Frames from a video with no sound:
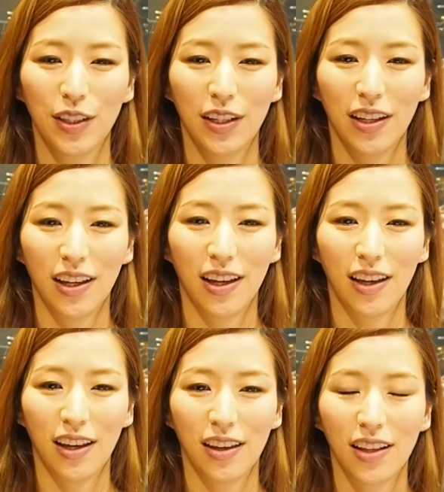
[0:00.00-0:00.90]

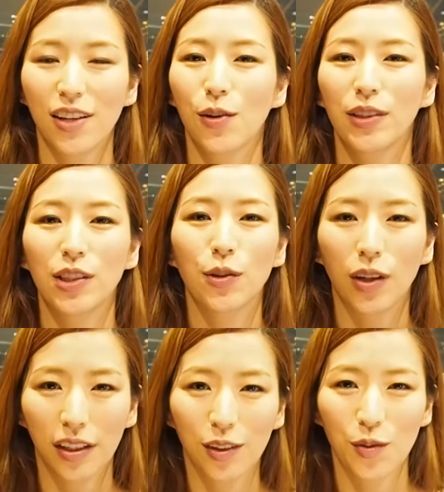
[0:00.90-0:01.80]
え内容にしよ
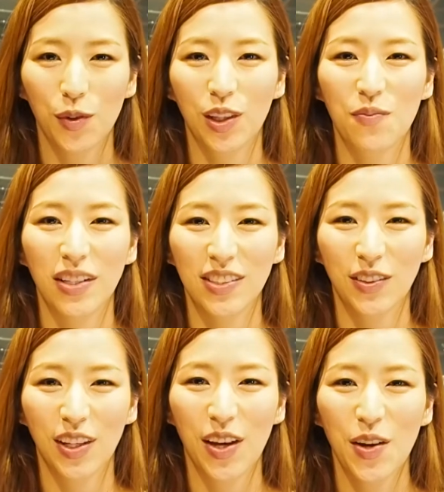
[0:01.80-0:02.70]
うかなと思ってます
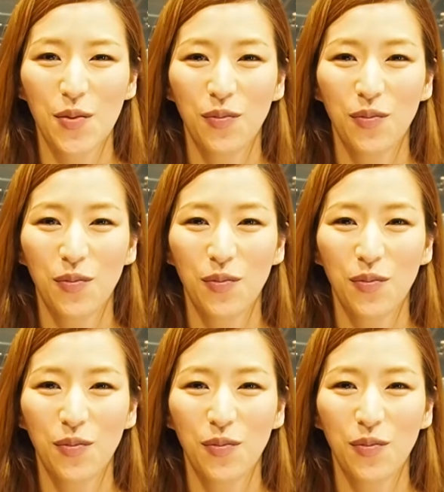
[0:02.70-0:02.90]
ので